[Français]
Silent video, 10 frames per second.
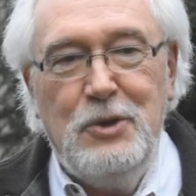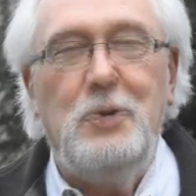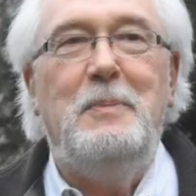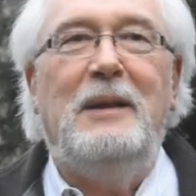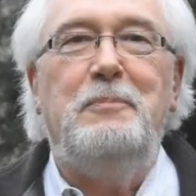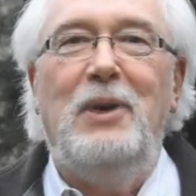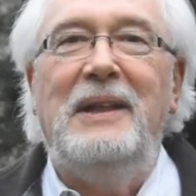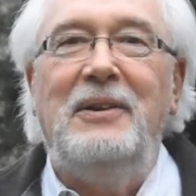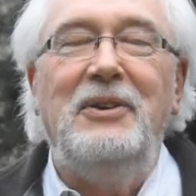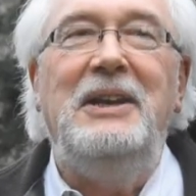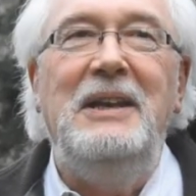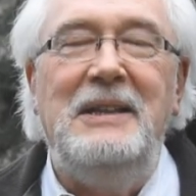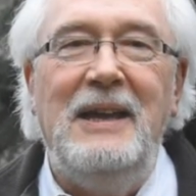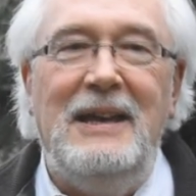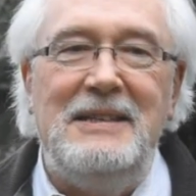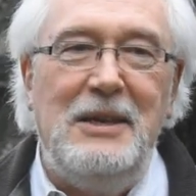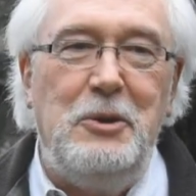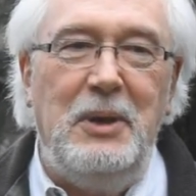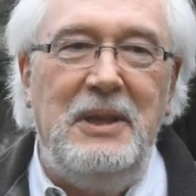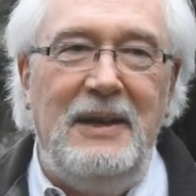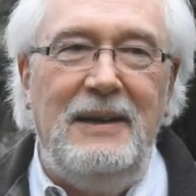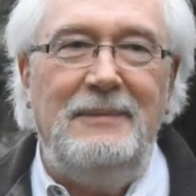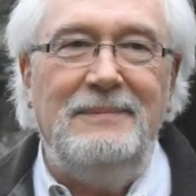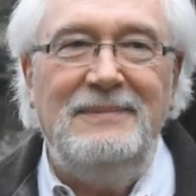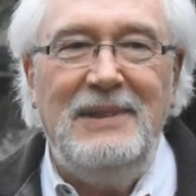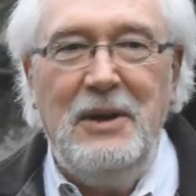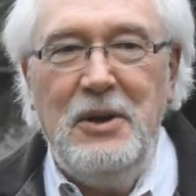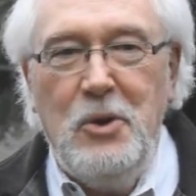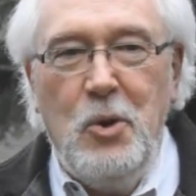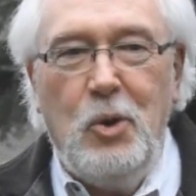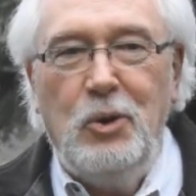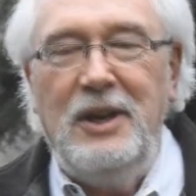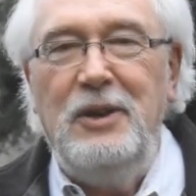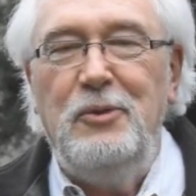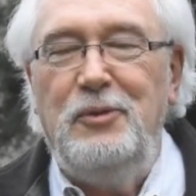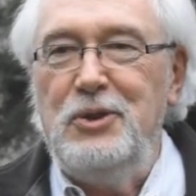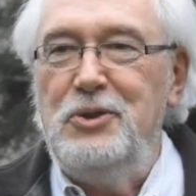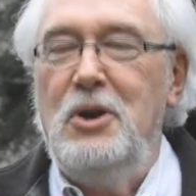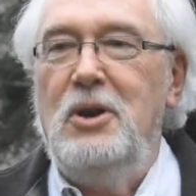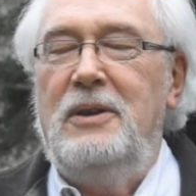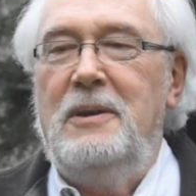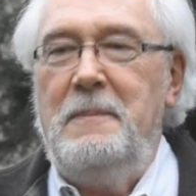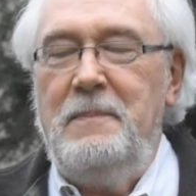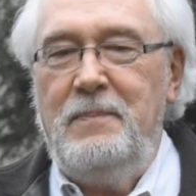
se battre pour la tranquillité et la sécurité aux côtés de nos forces de l'ordre,